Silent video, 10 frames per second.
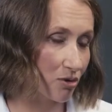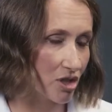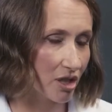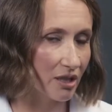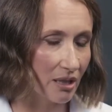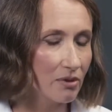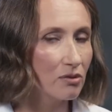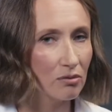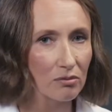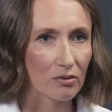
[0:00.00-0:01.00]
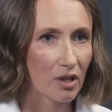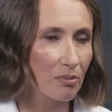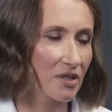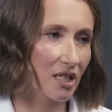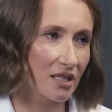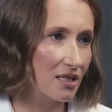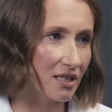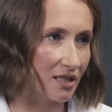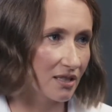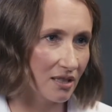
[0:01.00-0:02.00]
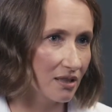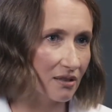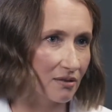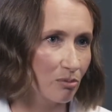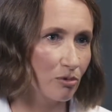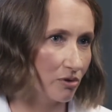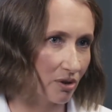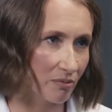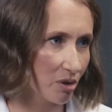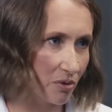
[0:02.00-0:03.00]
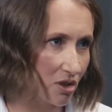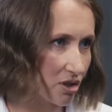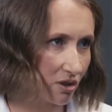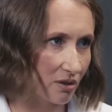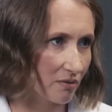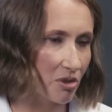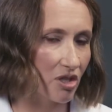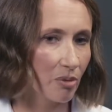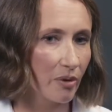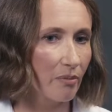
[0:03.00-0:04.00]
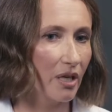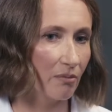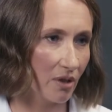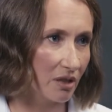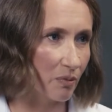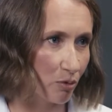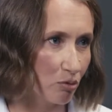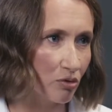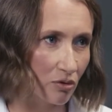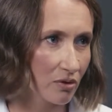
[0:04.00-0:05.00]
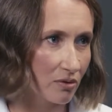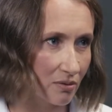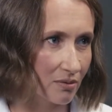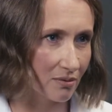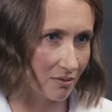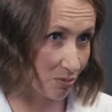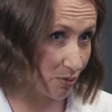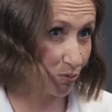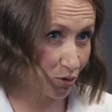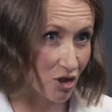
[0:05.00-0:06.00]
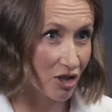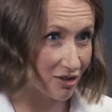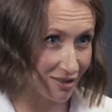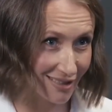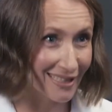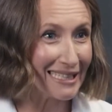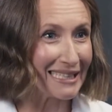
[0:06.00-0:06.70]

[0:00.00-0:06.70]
уже реклама, ну, как бы заказные статьи, это любой там напишет, это вообще не проблема, а ты попробуй вот э, с без бюджета